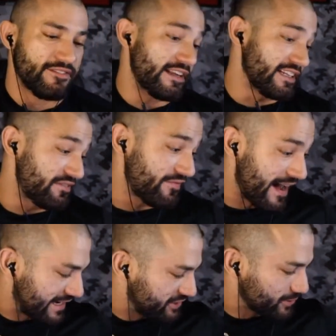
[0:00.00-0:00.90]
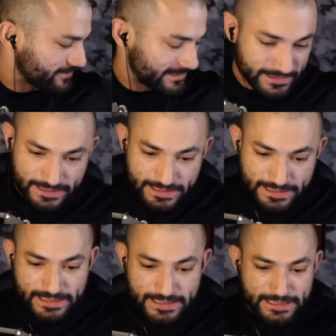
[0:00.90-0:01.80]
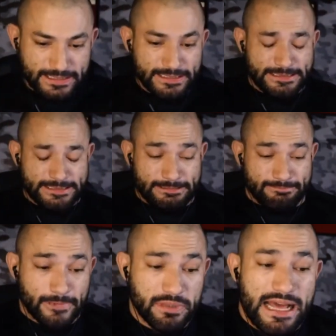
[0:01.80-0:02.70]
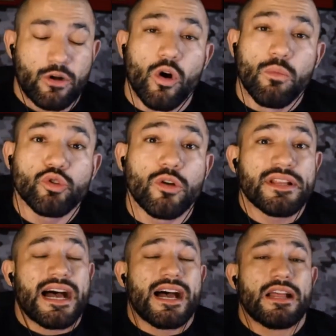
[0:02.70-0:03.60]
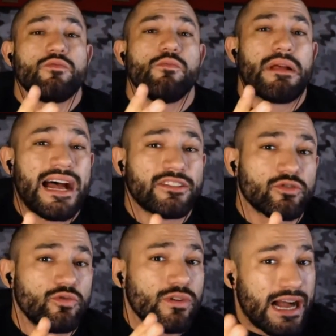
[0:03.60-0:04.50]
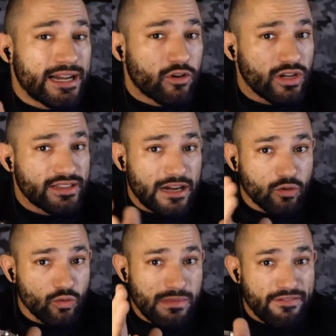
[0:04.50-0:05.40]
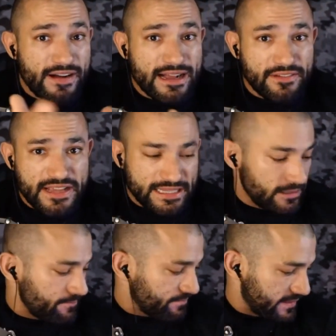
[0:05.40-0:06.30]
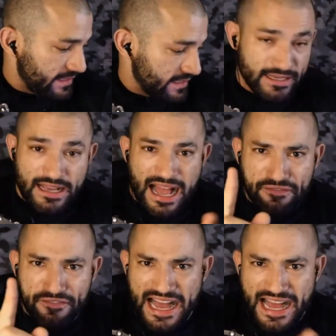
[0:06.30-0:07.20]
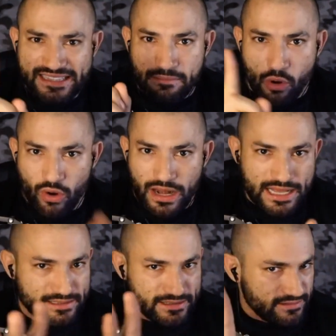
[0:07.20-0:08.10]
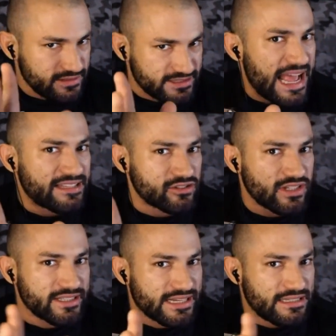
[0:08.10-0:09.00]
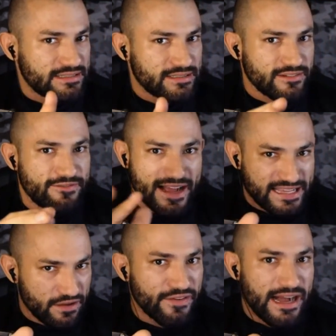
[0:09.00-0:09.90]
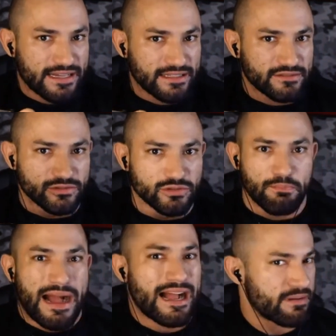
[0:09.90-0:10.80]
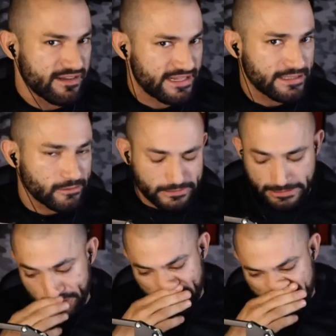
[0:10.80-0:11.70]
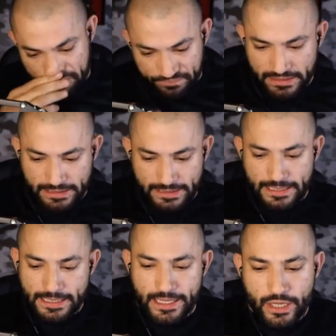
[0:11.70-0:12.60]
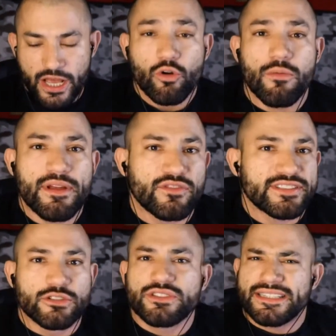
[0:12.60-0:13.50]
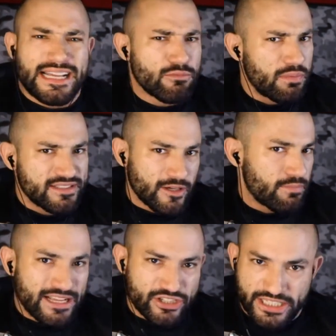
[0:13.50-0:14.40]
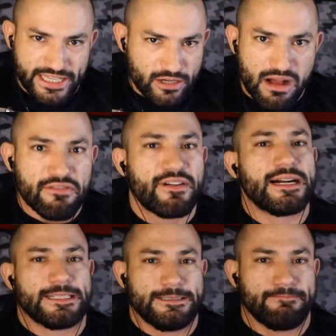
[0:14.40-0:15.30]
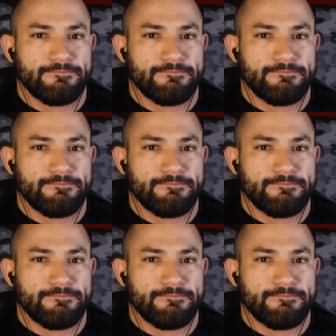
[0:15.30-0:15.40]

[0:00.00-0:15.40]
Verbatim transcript: Falando em faca de novo, né? Vamos lá. Como dominar um braço de um cara que tá com uma faca afiada? Afiada, molada, esquece isso aí, tá? Faca é faca. Não, não paga pra ver, não. Eu recomendo você não tentar imobilizar o braço de ninguém com uma faca.